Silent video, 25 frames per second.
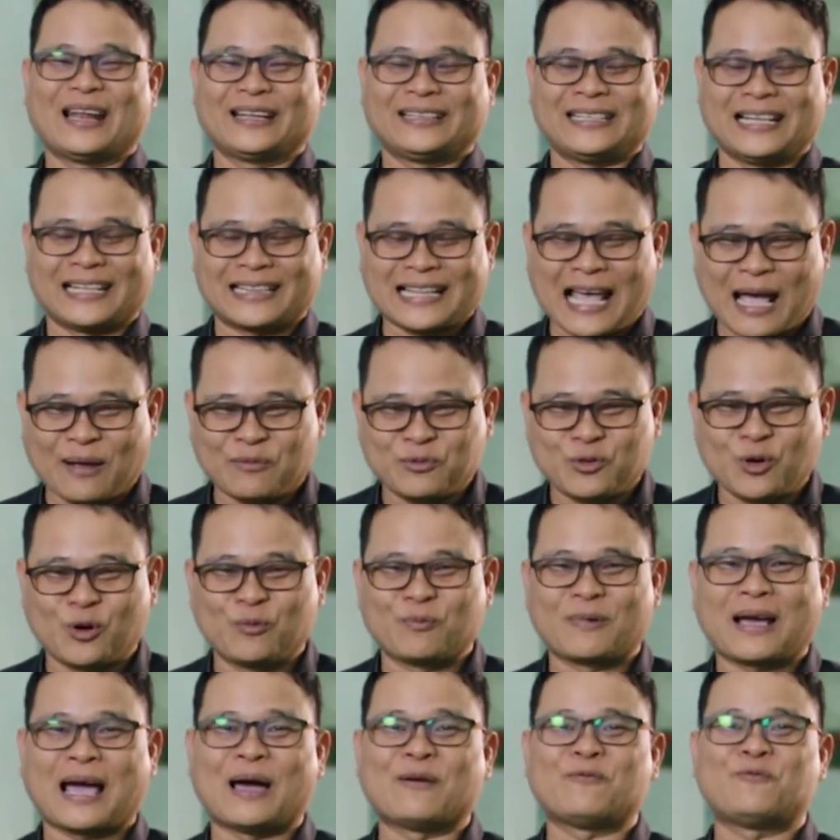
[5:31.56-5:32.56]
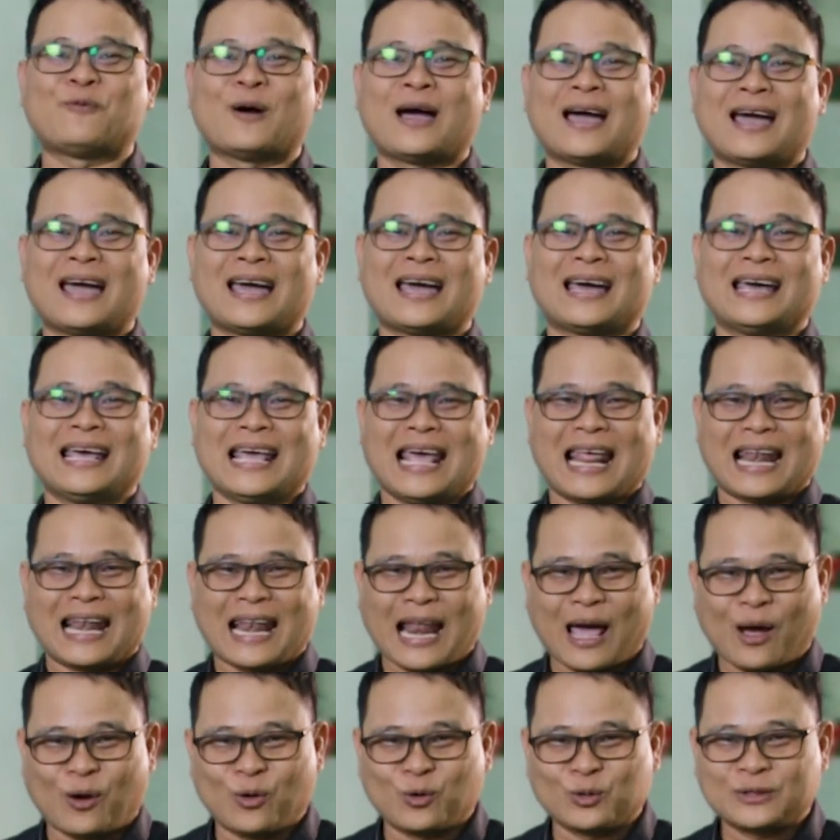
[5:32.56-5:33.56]
ติดตามชมครับว่า
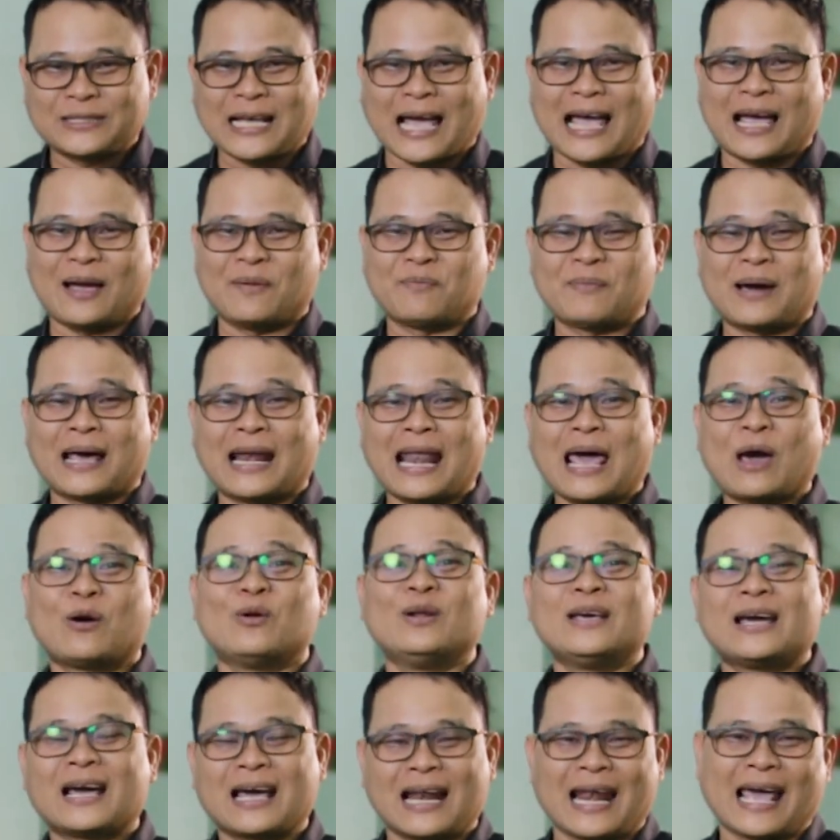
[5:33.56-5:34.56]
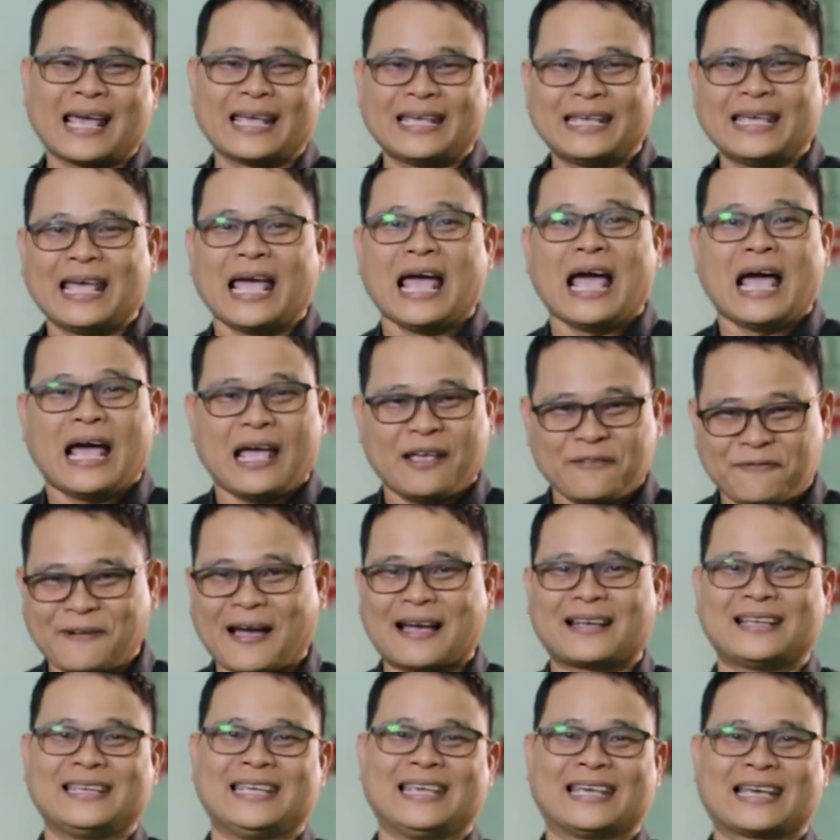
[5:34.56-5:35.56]
เราจะมาเล่าเรื่องอะไรให้
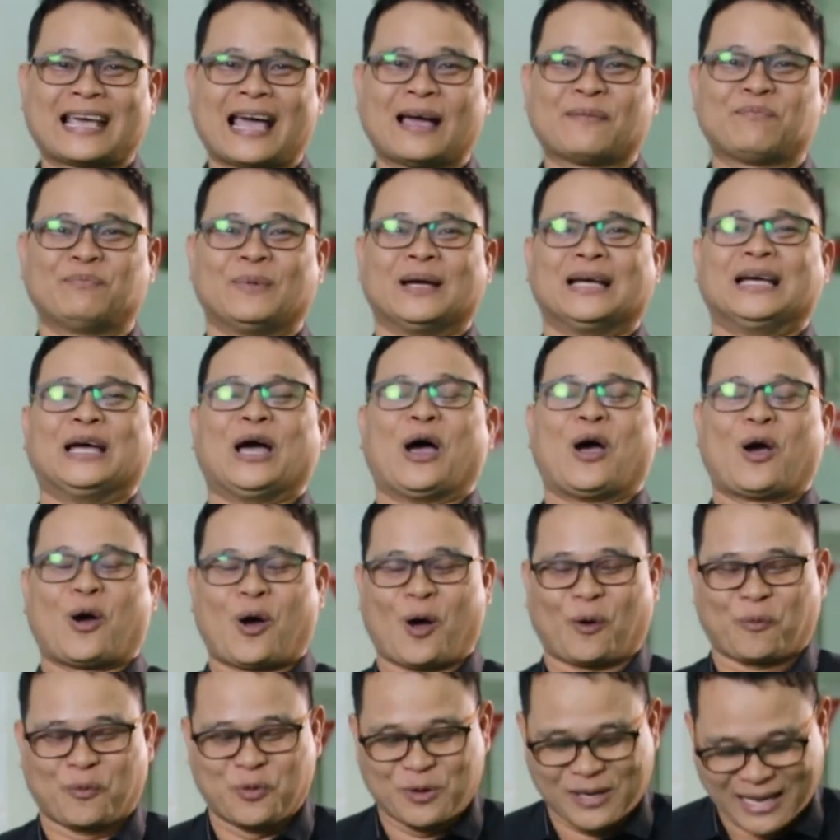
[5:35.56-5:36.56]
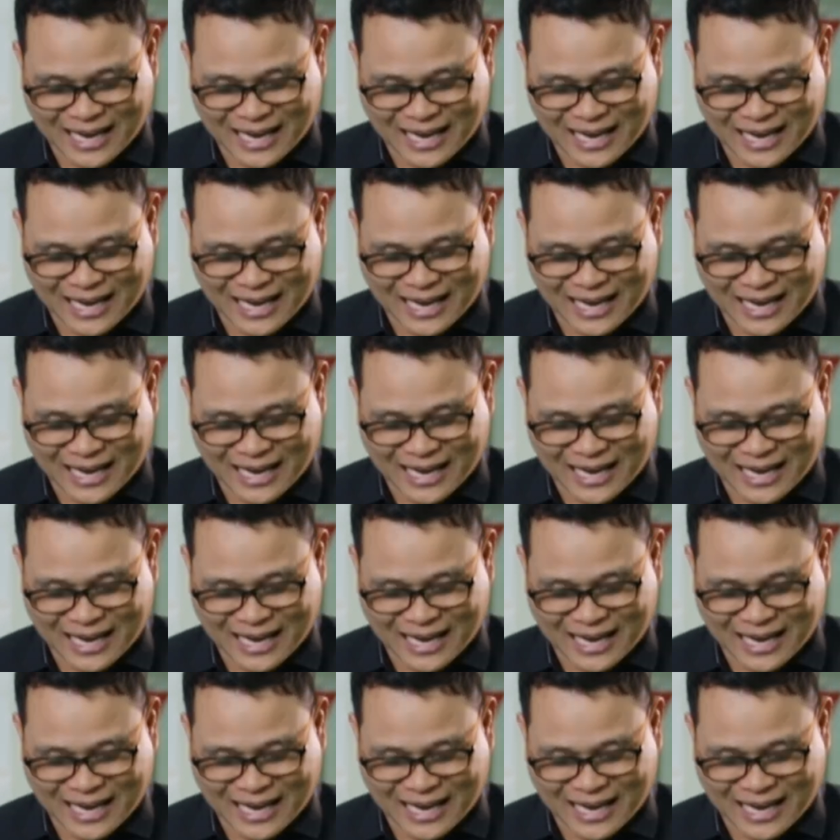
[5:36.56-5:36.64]
ฟังอีกครับขอบคุณ